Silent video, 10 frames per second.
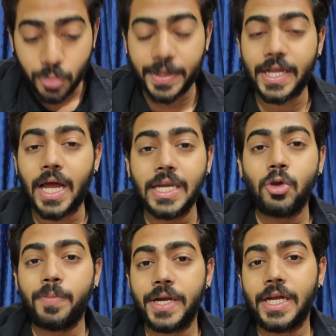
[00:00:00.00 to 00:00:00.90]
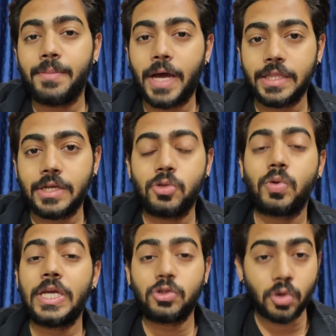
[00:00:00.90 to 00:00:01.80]
तो पठान के ऊपर अगर बात करें
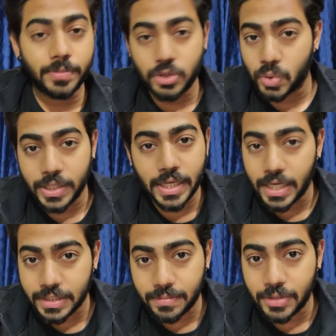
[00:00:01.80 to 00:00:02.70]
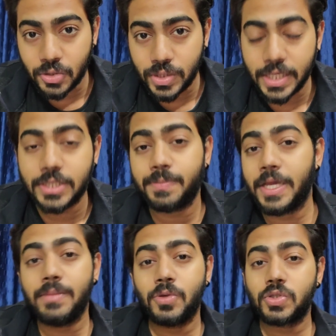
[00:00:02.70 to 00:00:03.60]
तो एक तो अभी शूटिंग ख़त्म नहीं हुई है
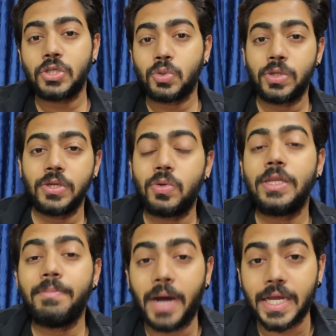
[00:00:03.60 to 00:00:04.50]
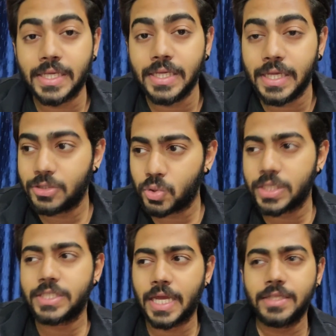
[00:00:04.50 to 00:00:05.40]
स्पेन में उसकी शूटिंग होनी बाकी है जो
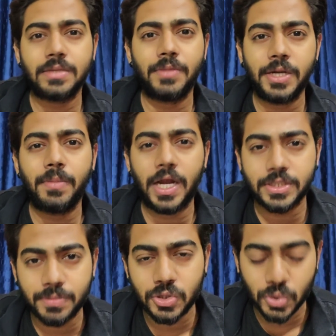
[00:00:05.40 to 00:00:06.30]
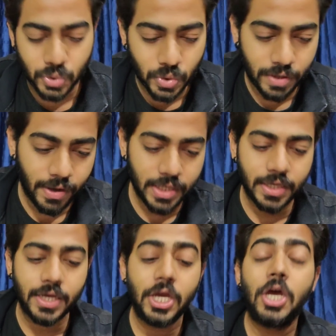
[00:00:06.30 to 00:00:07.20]
कि शायद से मिड मार्च में शुरू होने वाली
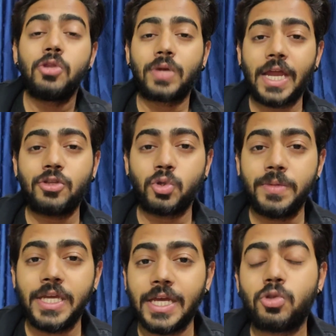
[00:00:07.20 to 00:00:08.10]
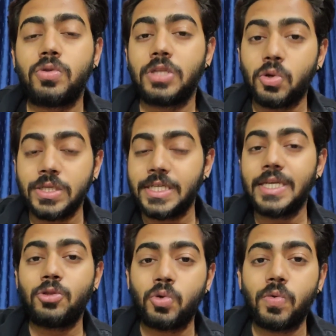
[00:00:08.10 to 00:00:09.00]
है तो खैर जो भी है तो देखो
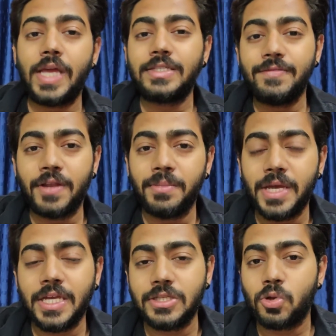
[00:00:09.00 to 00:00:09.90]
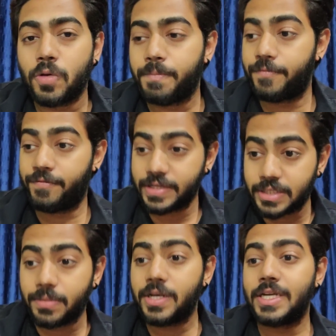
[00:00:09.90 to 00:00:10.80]
ये दोनों ऐसी फिल्में हैं जिनको
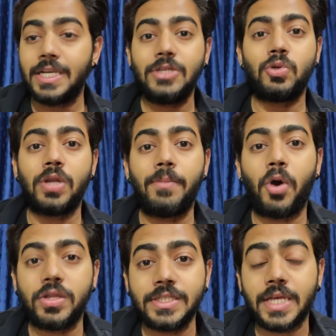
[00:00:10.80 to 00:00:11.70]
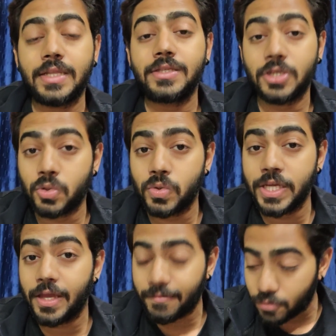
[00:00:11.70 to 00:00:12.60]
फेस्टिवल रिलीज़ होना बहुत ही ज़्यादा
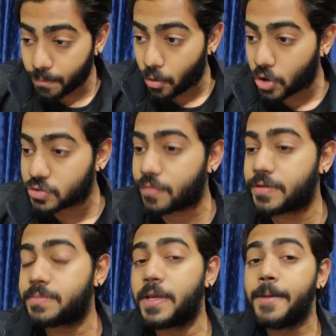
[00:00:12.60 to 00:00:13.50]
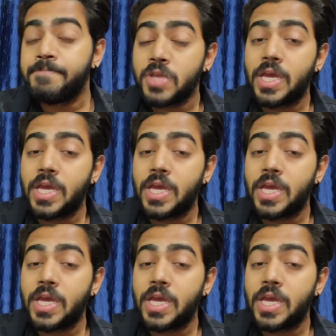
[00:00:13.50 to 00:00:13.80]
ज़रूरी है वो बॉक्स ऑफिस पे